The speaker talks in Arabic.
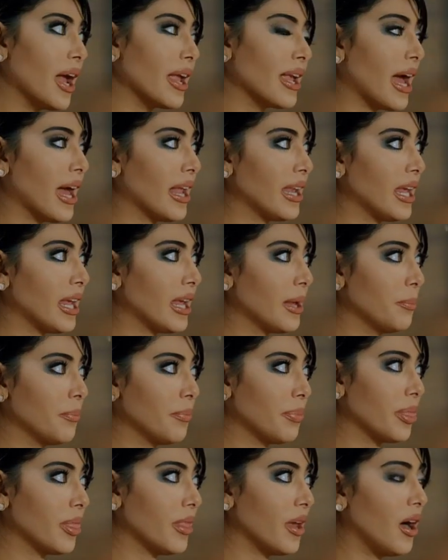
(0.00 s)
يعني
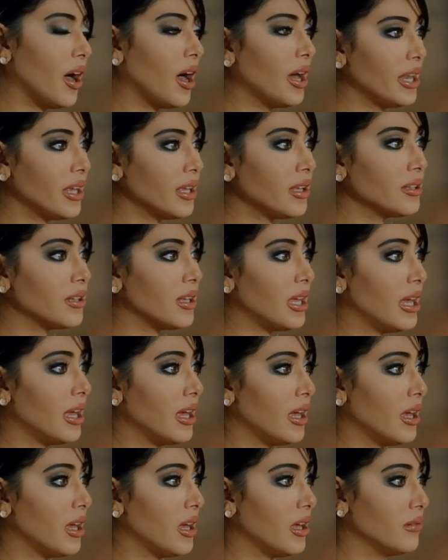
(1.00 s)
انا
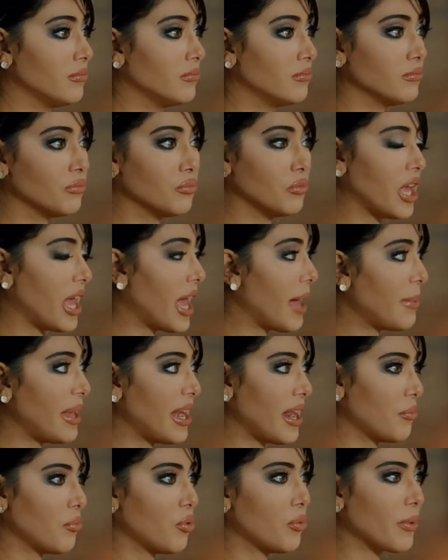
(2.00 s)
آه،
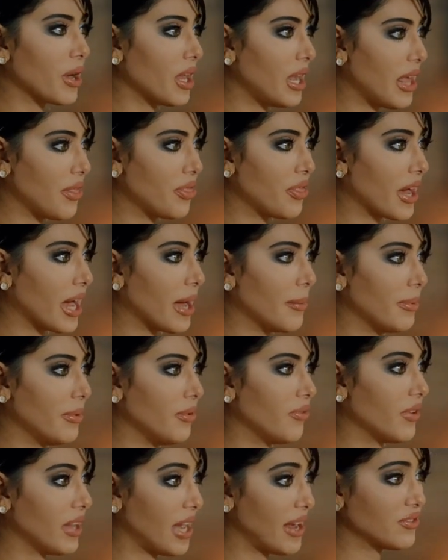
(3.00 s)
ابدا مو بقله ثقه
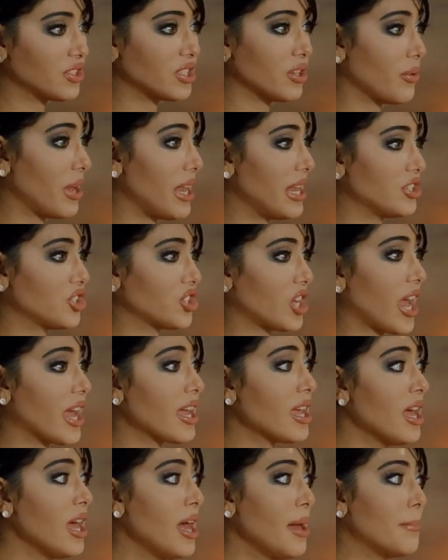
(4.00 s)
في نفسي ولا
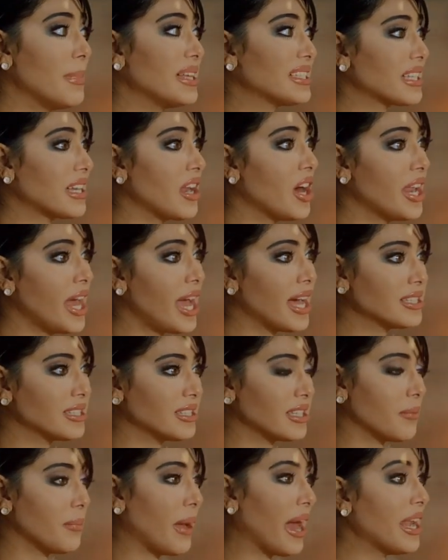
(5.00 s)
شيء بس ان انا
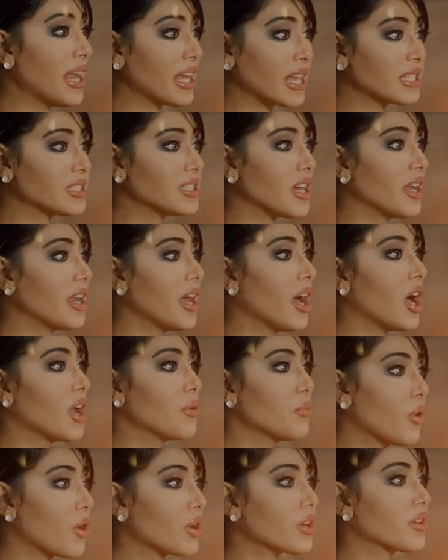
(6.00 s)
حس مع ان كنت انا I
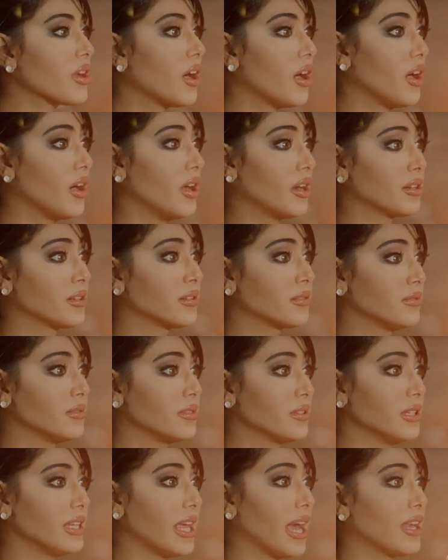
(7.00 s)
worked hard
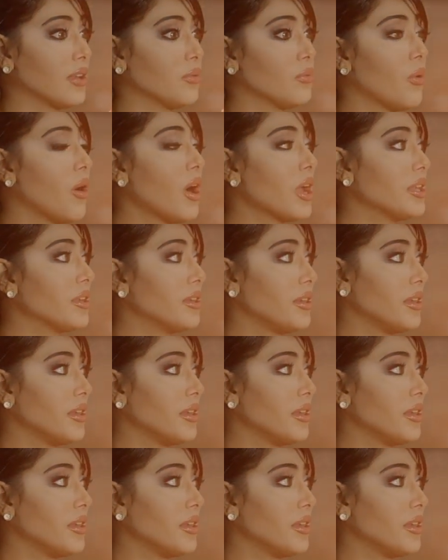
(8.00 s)
يعني وايد